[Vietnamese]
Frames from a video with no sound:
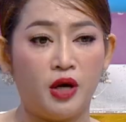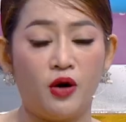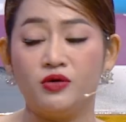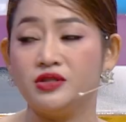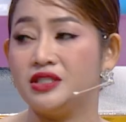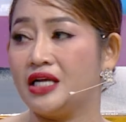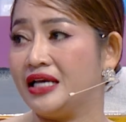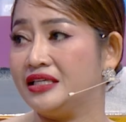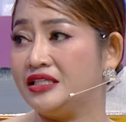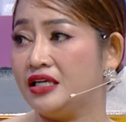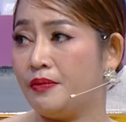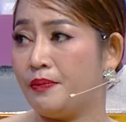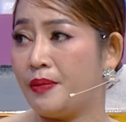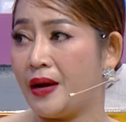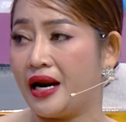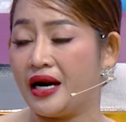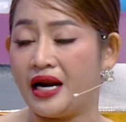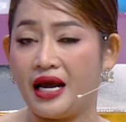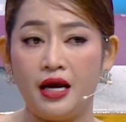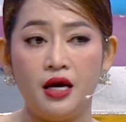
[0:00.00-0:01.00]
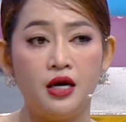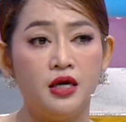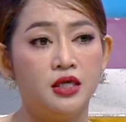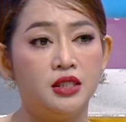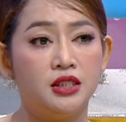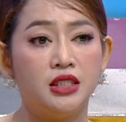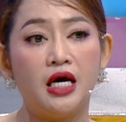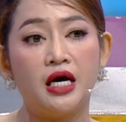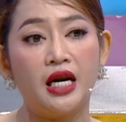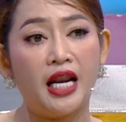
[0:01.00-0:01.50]
tê ôn sờ lạnh sờ bạn này
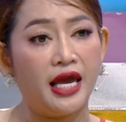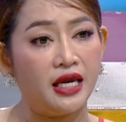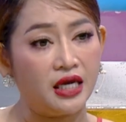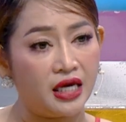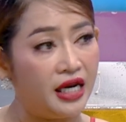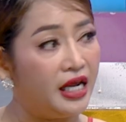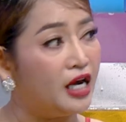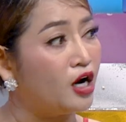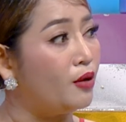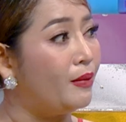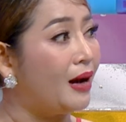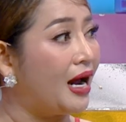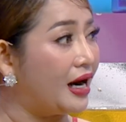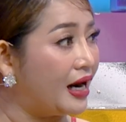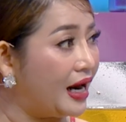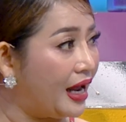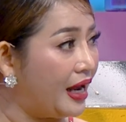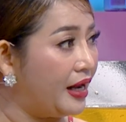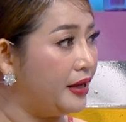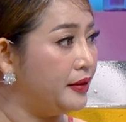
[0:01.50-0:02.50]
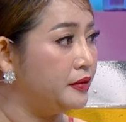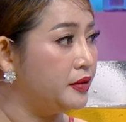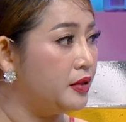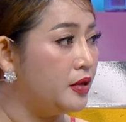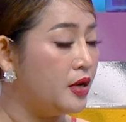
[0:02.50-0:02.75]
dừng lên kia của ba này